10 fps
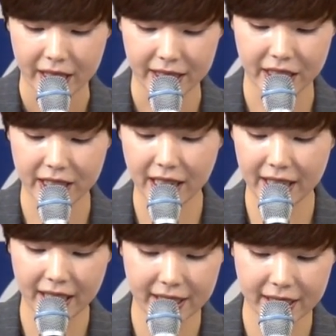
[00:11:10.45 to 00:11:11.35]
이
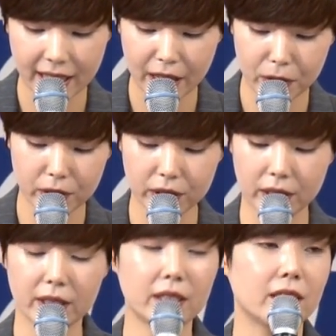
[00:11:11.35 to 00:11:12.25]
지나야 하는
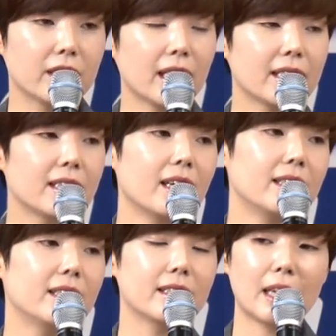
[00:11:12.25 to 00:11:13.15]
타우루스
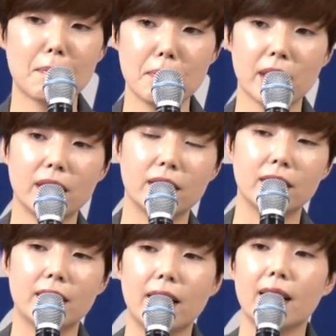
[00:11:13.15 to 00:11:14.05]
산이라는 산맥이
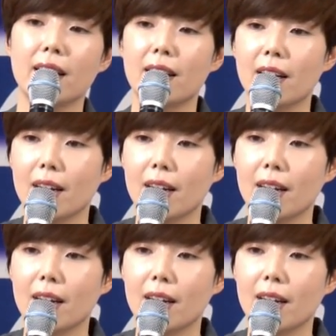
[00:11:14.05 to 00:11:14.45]
있는데